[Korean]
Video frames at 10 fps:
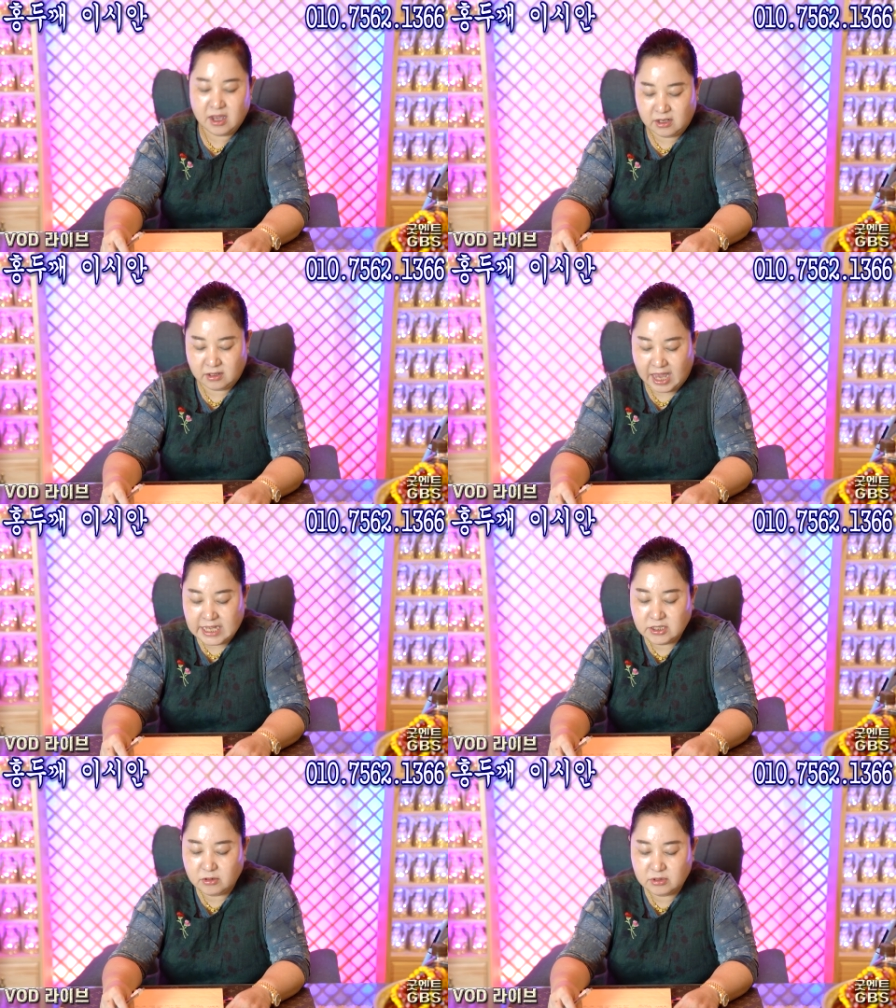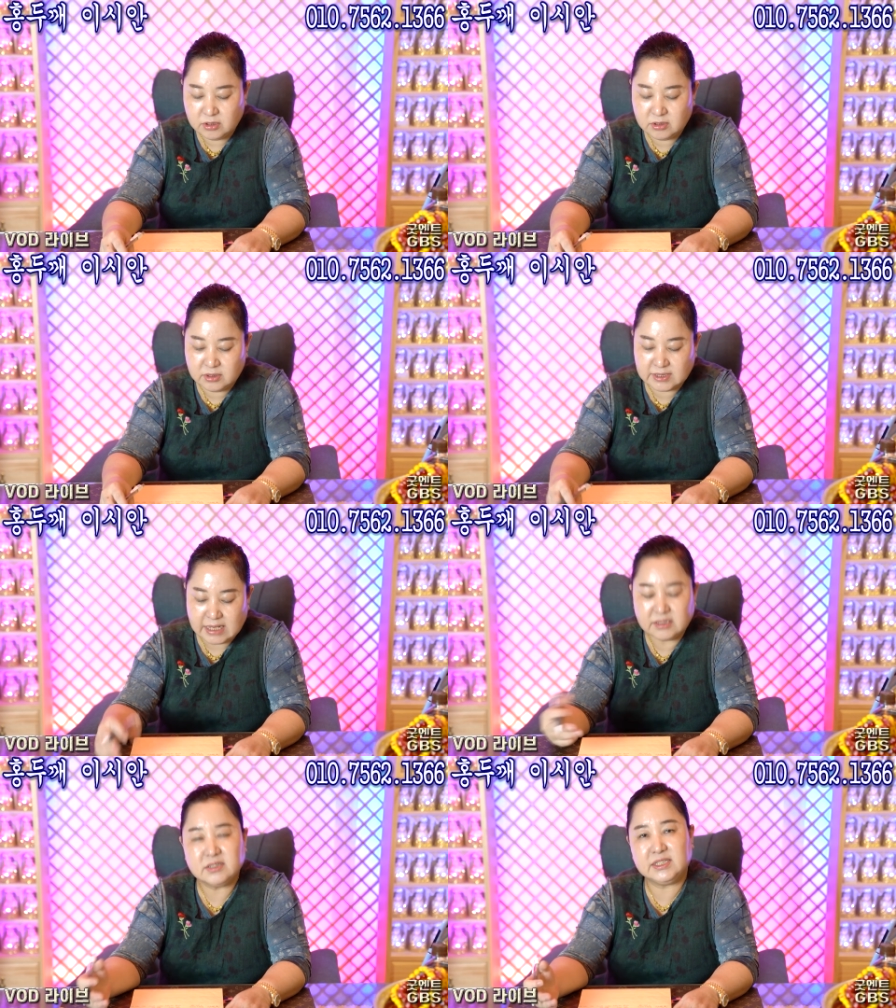어. 어, 애정을
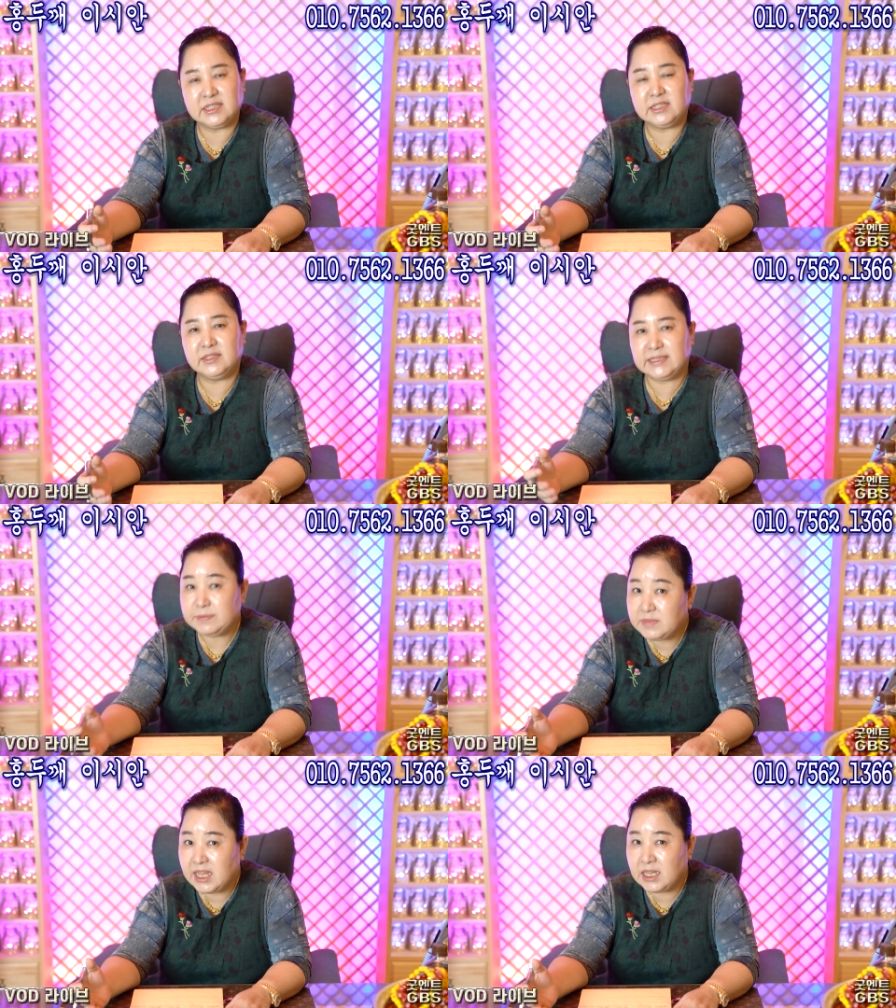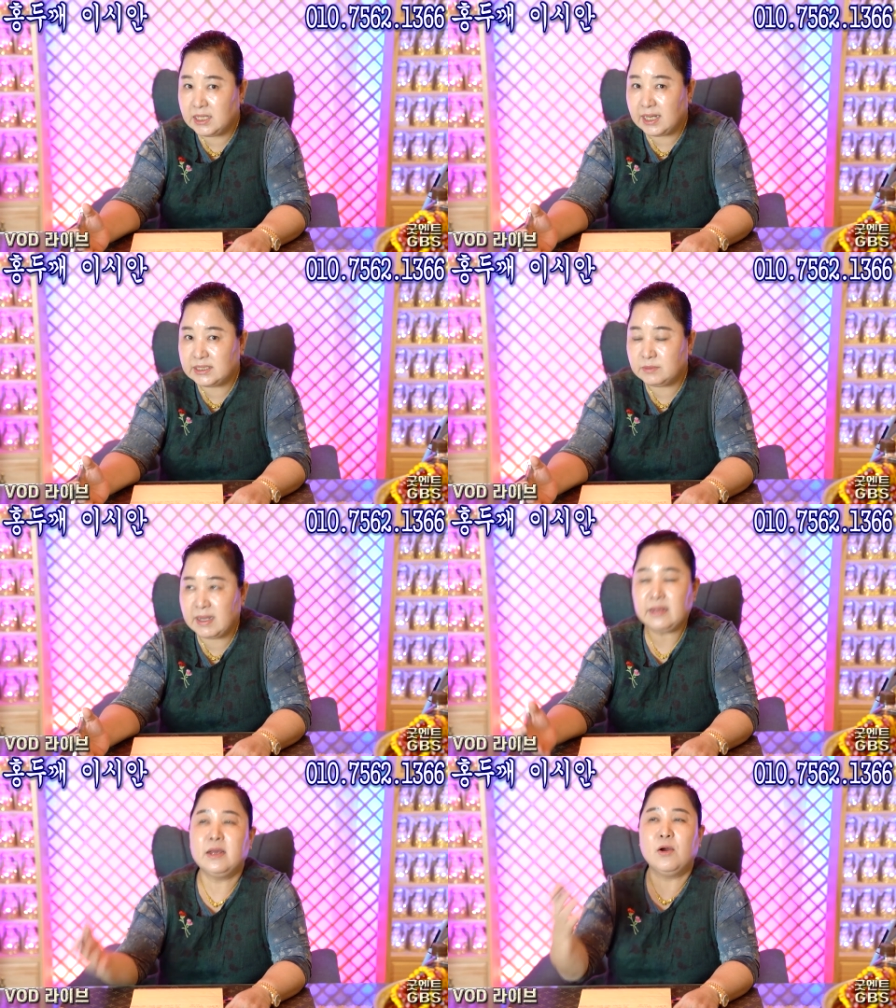상승시키는 침대이긴
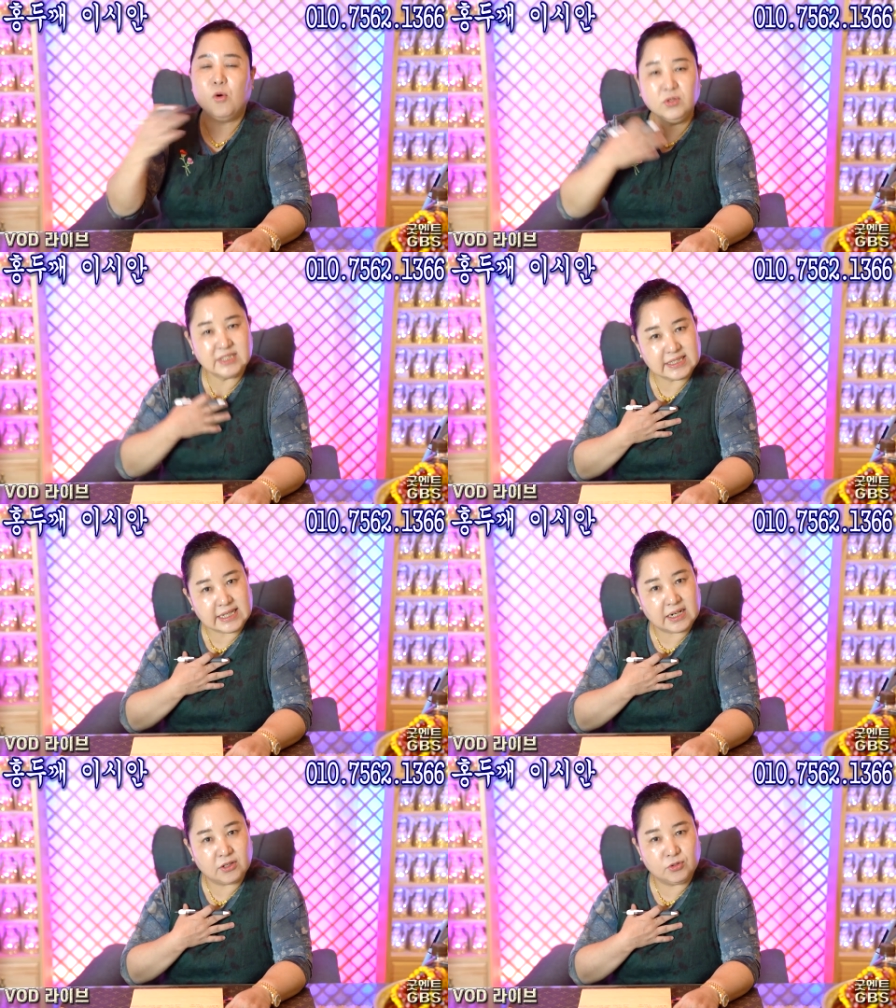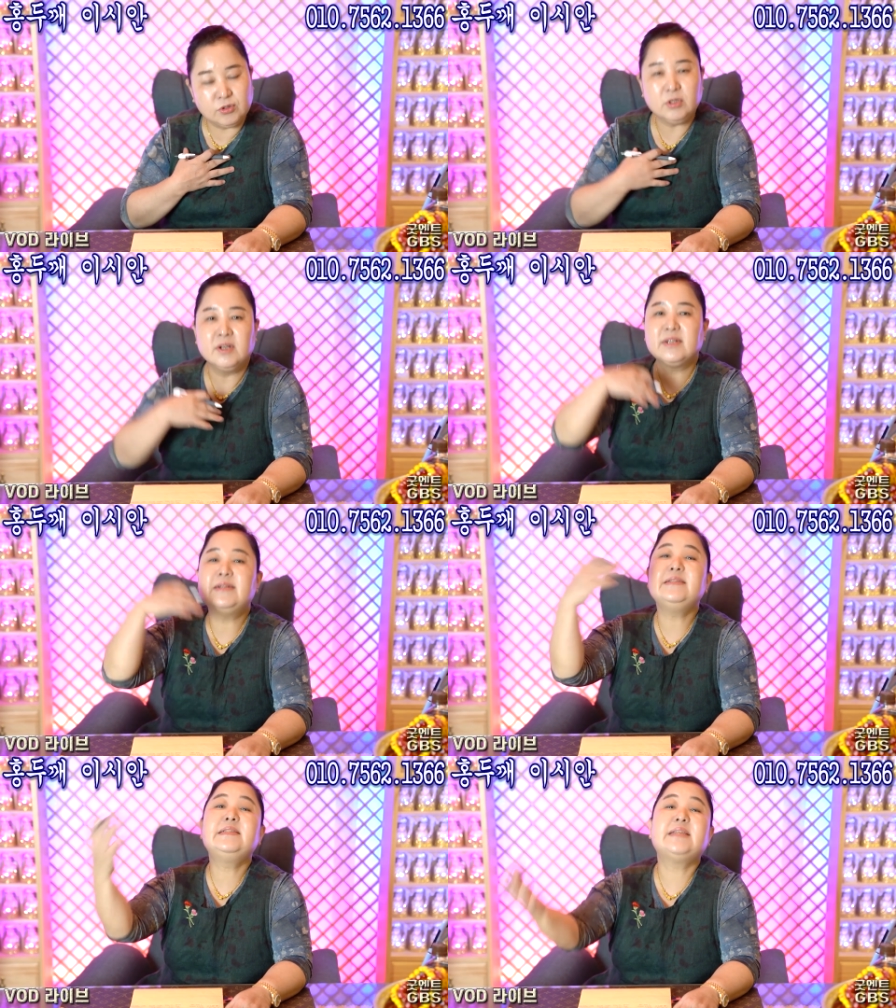하지만 혼자 살아도 음.
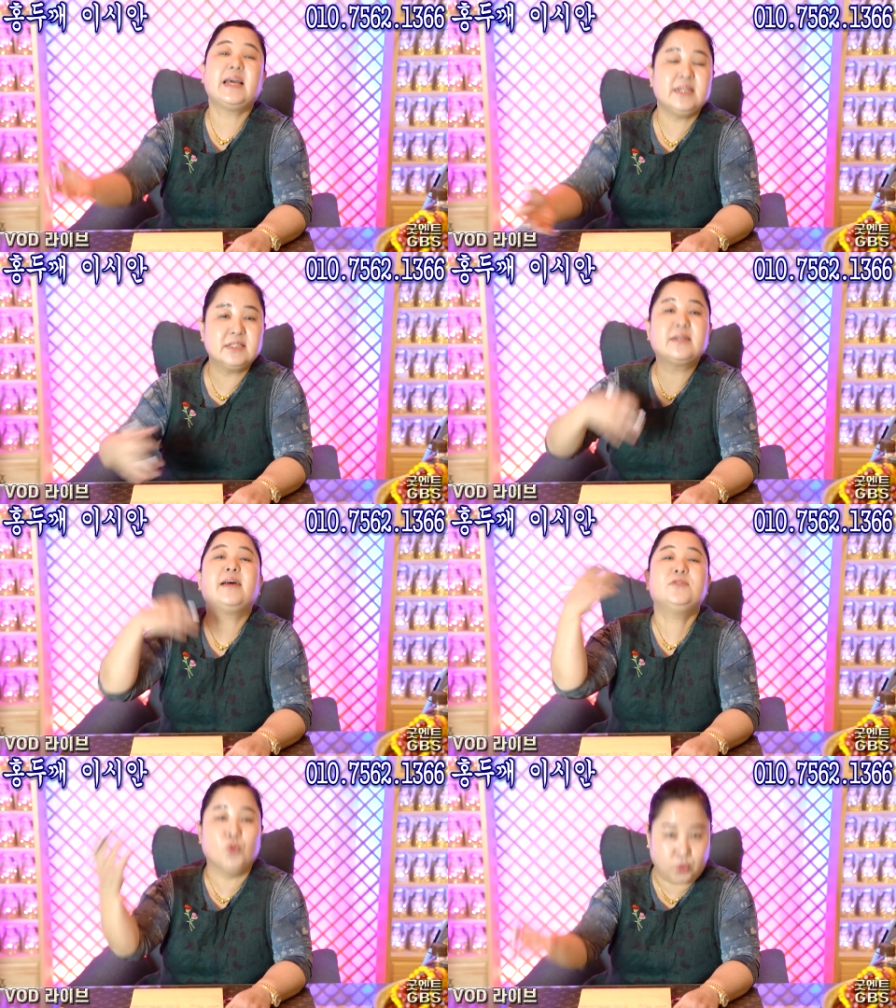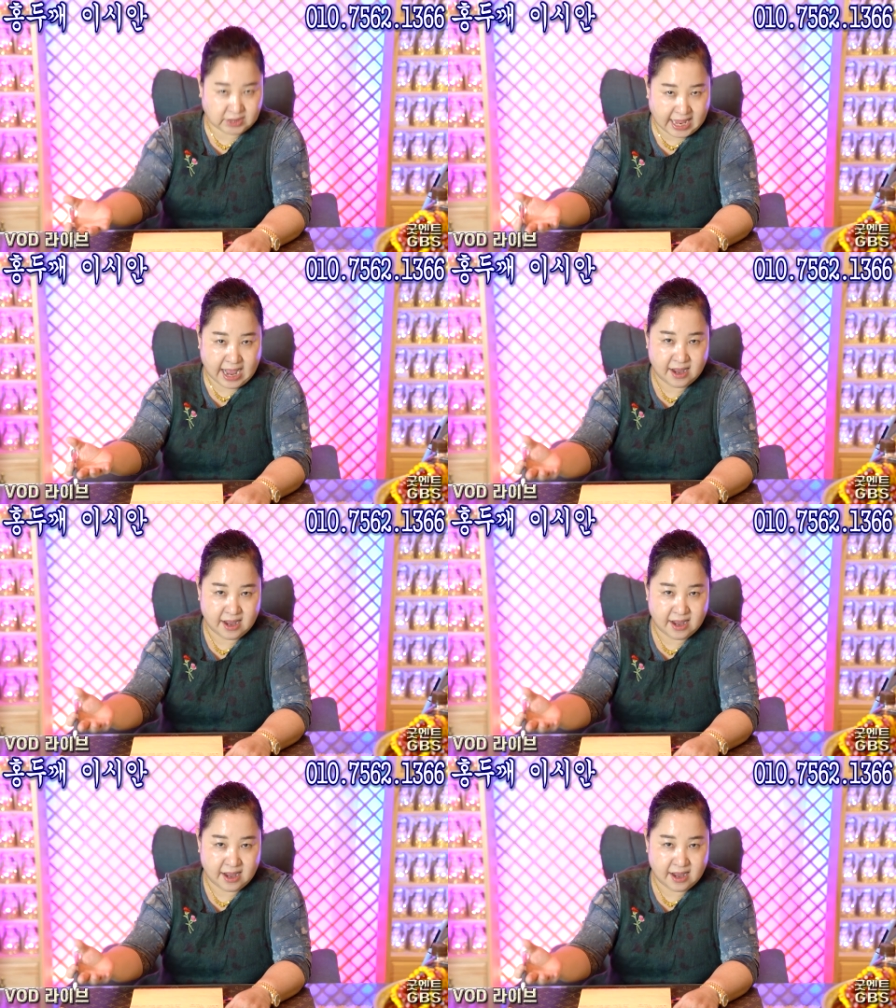큰 사이즈가 좋다.